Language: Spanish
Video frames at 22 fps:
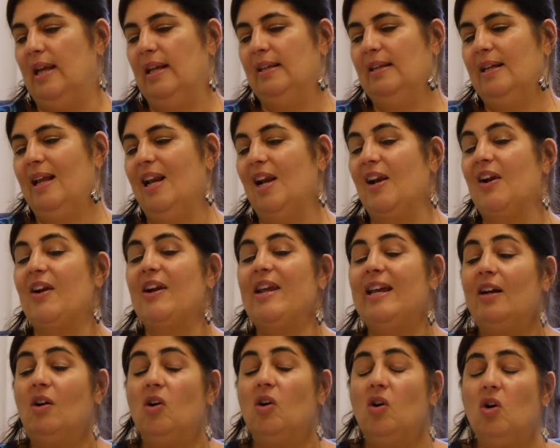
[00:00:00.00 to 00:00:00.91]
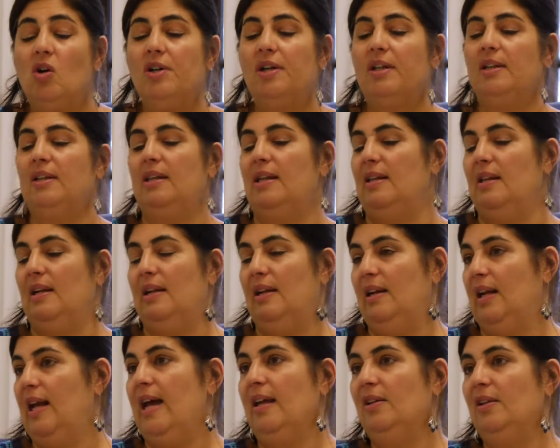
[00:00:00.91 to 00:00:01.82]
en el recorte
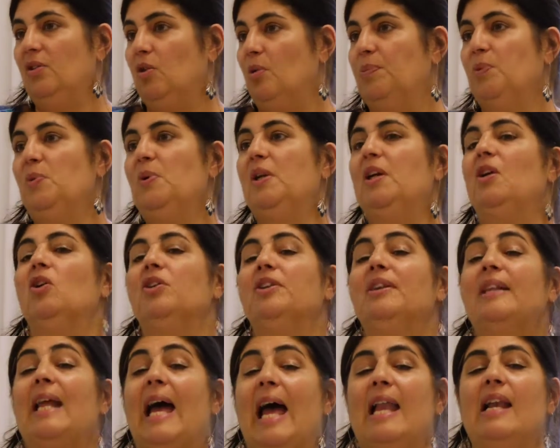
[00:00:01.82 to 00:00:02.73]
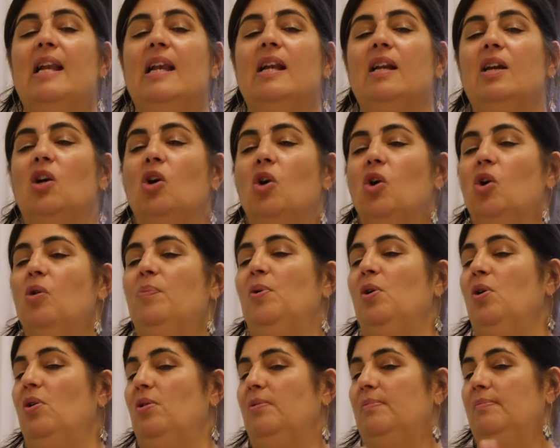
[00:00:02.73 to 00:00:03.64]
del gasto público tal
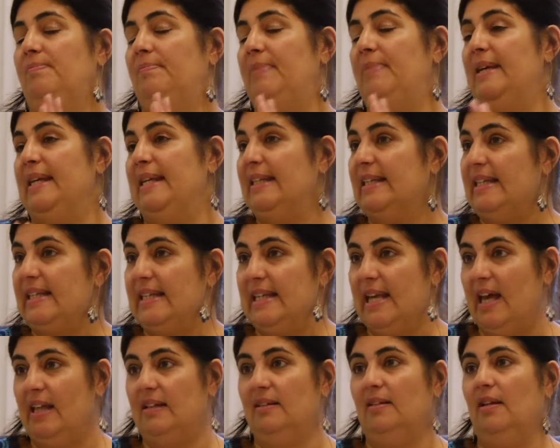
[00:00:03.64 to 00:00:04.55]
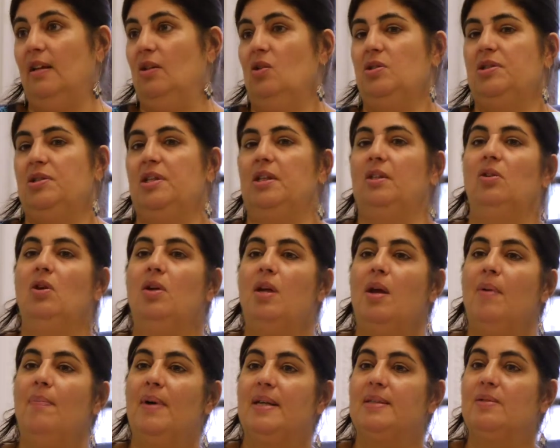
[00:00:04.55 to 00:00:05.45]
como pedían los
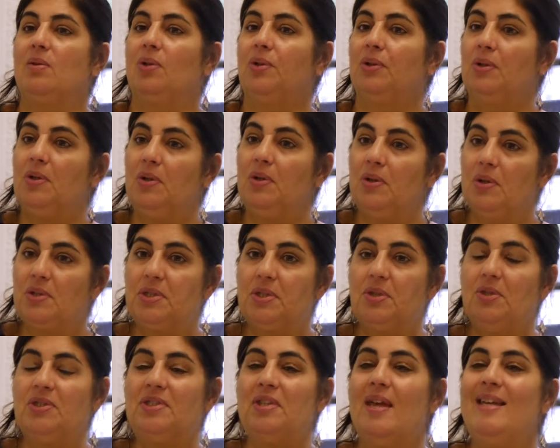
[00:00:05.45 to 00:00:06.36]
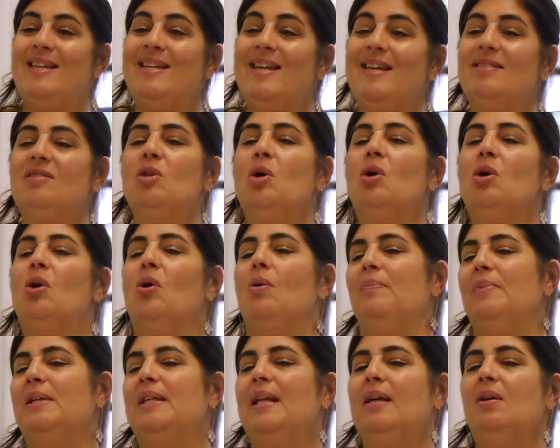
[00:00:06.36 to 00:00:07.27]
sectores más ortodoxos y eso
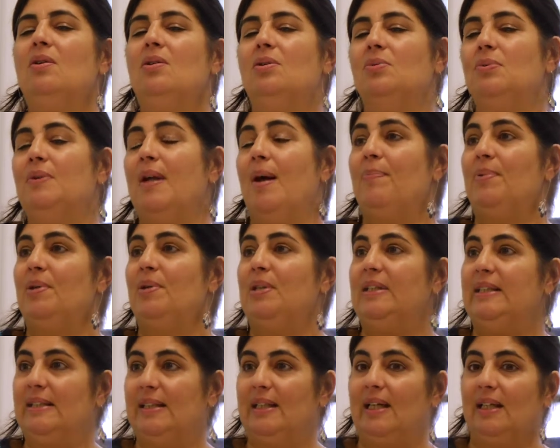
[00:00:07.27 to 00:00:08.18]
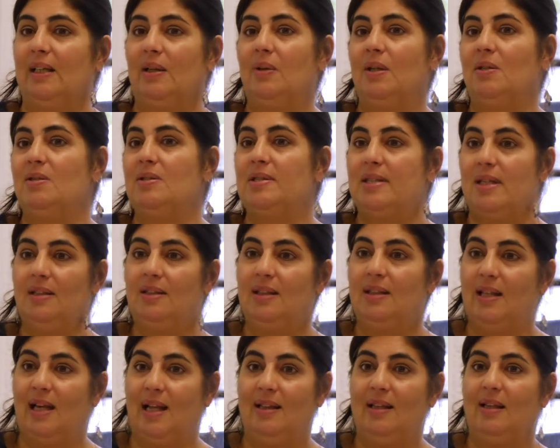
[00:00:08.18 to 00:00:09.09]
combinado con una política en el Banco
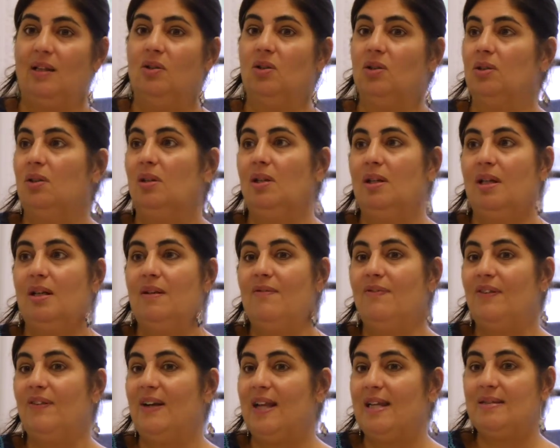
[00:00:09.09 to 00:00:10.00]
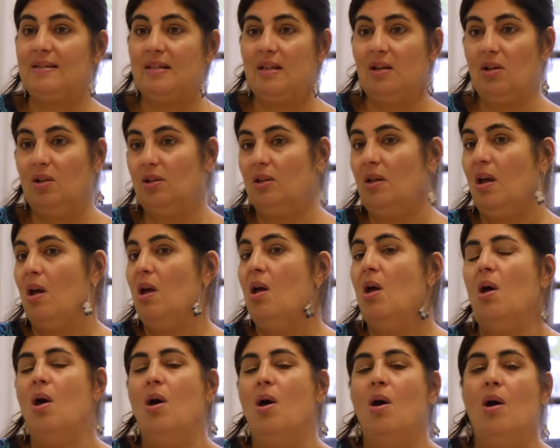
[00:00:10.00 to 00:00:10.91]
Central de control de la inflación
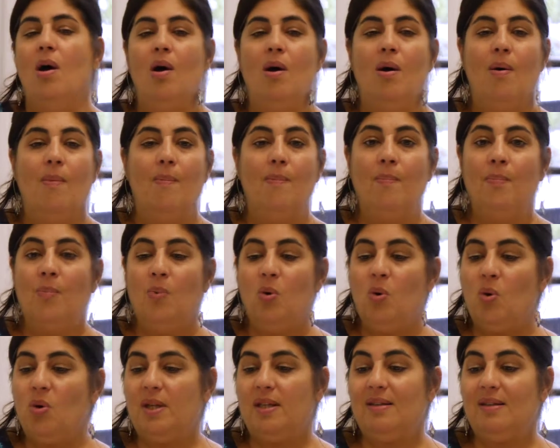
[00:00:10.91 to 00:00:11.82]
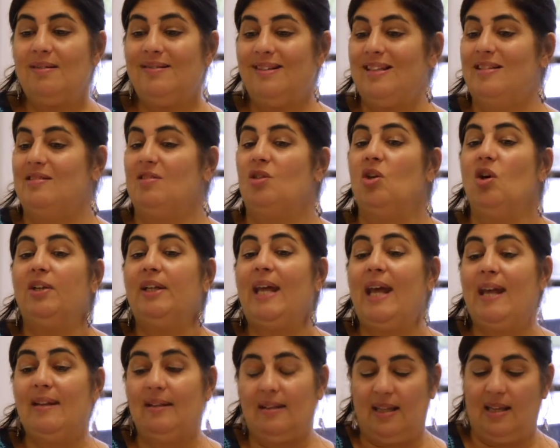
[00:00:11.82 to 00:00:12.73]
muy
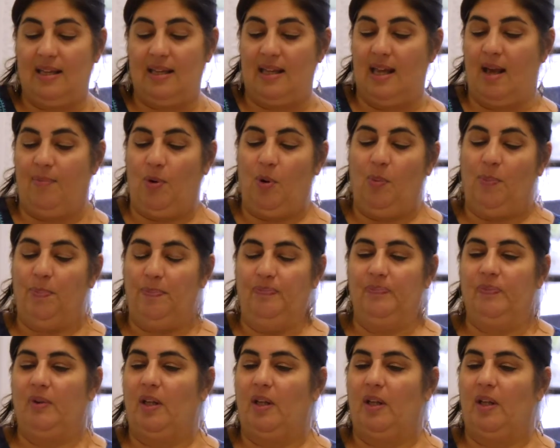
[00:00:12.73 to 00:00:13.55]
disonante, digamos,